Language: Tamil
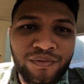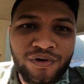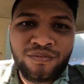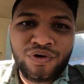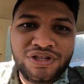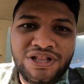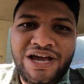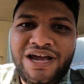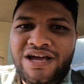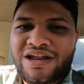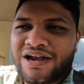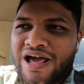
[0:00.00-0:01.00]
போகும்போது
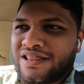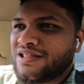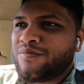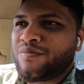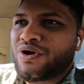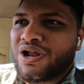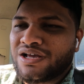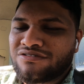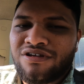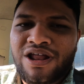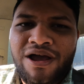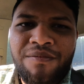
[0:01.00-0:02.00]
தான் நான் தான் போனேன்
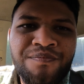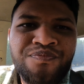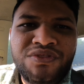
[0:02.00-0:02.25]
ஆக்சுவலாக